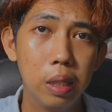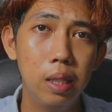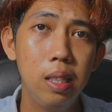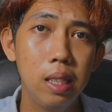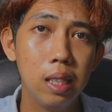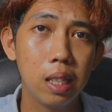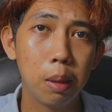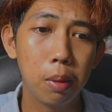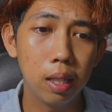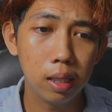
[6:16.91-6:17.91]
Jadi
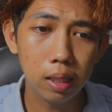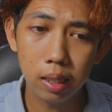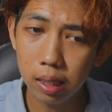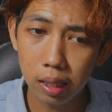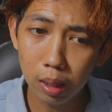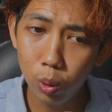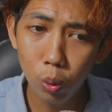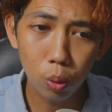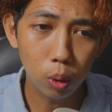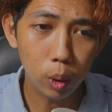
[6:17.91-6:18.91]
emang
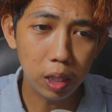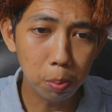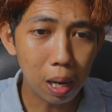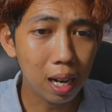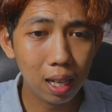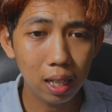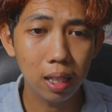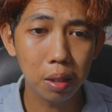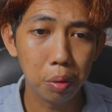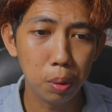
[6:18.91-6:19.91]
itu
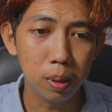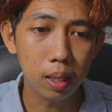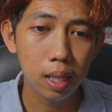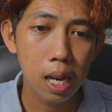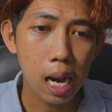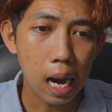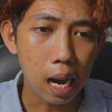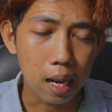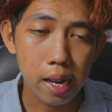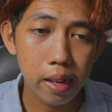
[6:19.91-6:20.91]
dibakar ya teman-teman.
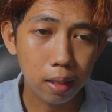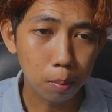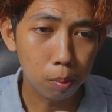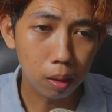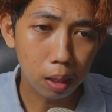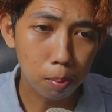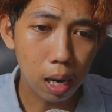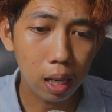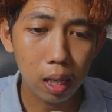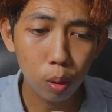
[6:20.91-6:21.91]
Ada yang
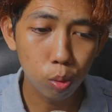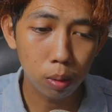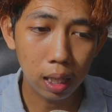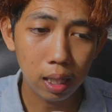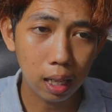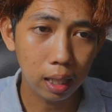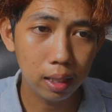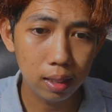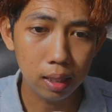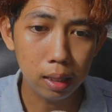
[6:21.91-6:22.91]
ngebakar rumah
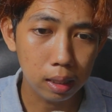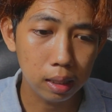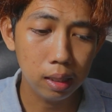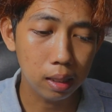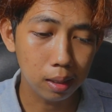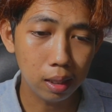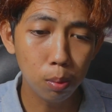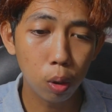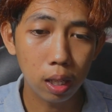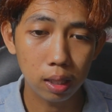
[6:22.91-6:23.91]
kakaknya sini kini ya. Jadi
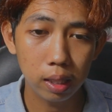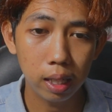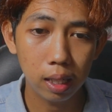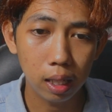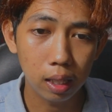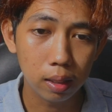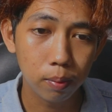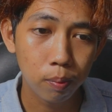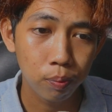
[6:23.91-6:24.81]
bukan kecelakaan